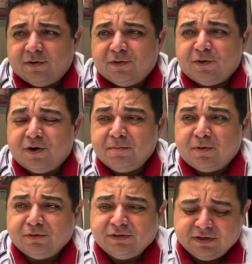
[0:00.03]
Oi,
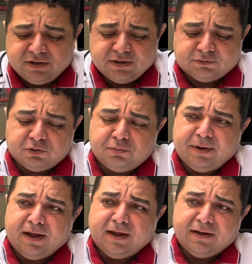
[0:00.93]
bom dia, tudo
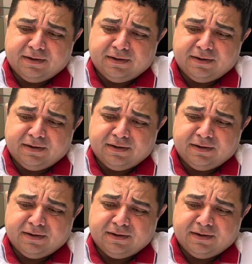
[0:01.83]
bem?